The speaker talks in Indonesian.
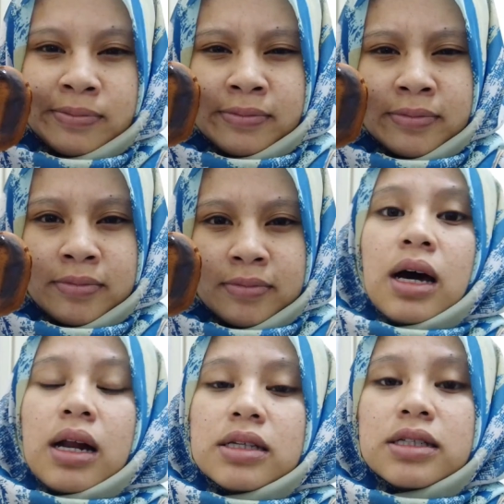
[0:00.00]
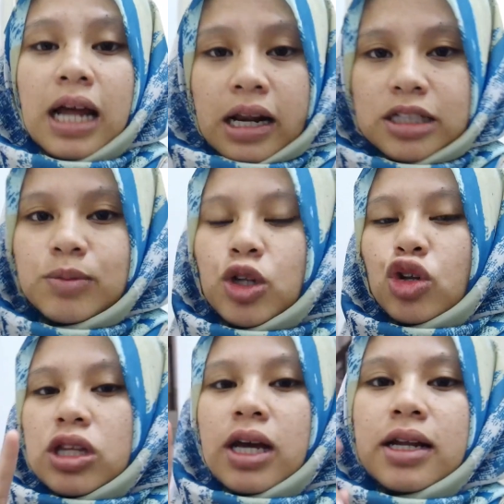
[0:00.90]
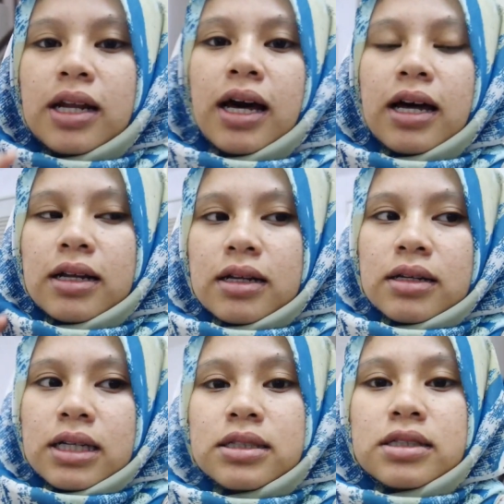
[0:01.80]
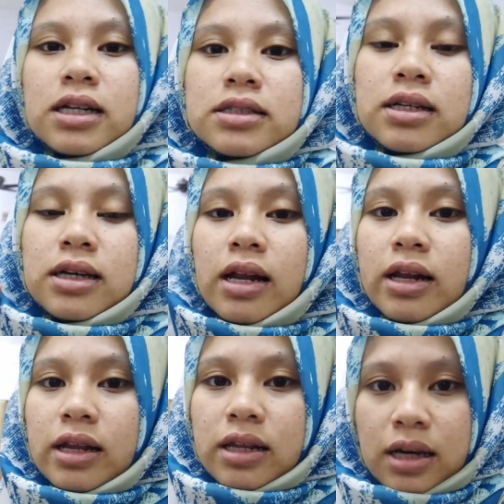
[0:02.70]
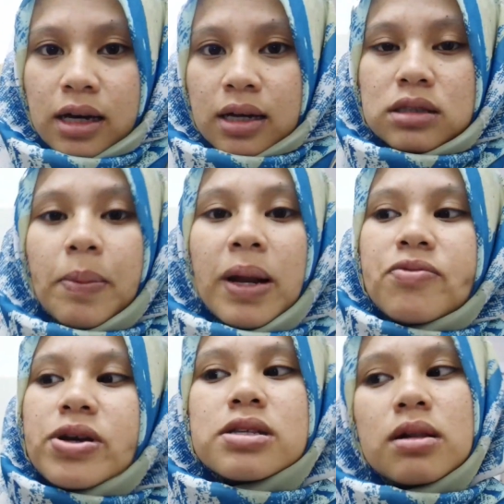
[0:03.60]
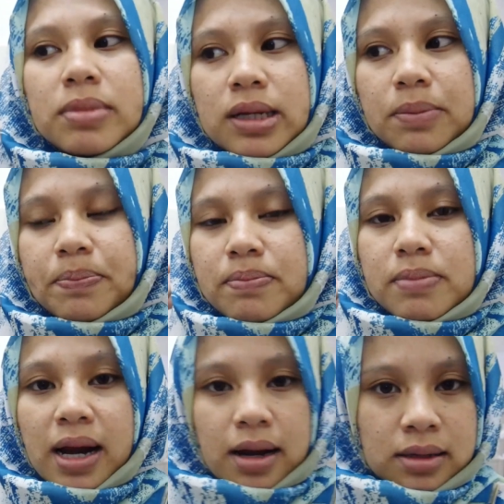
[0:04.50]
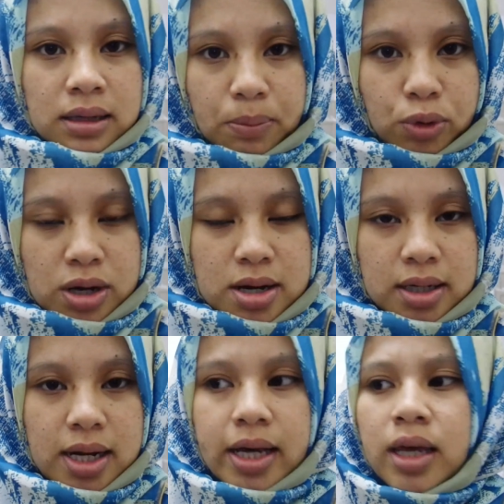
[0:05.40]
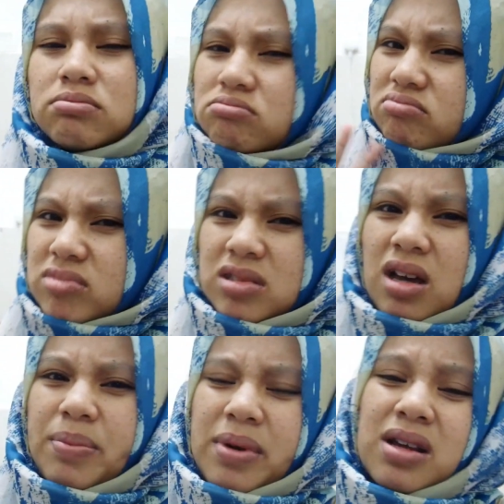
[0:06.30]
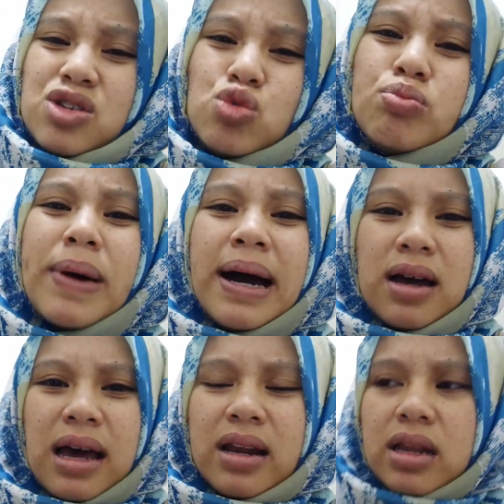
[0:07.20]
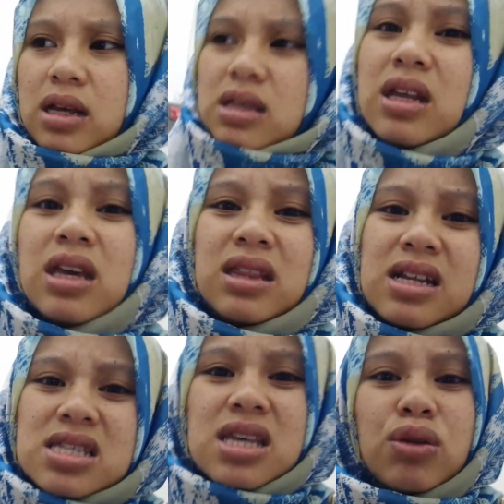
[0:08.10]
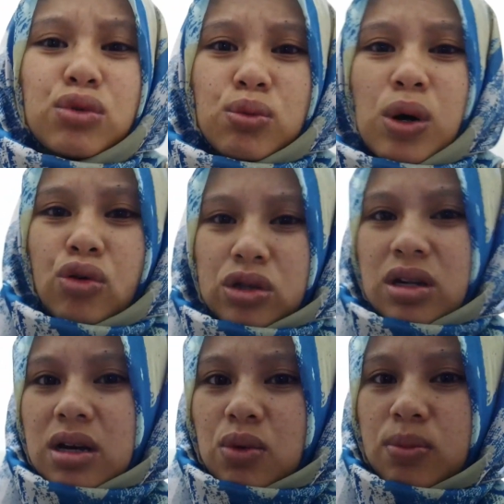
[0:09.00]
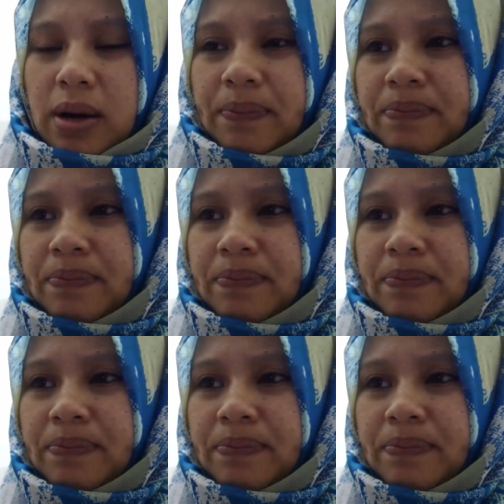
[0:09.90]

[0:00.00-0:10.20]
Hmm. Reason Arnis buat roti adalah Arnis tercari-cari gardenia. Setiap kali Faisal beli barang dapur ke kedai, tak pernah jumpa gardenia. Jadi kita desain untuk buat roti dekat rumah.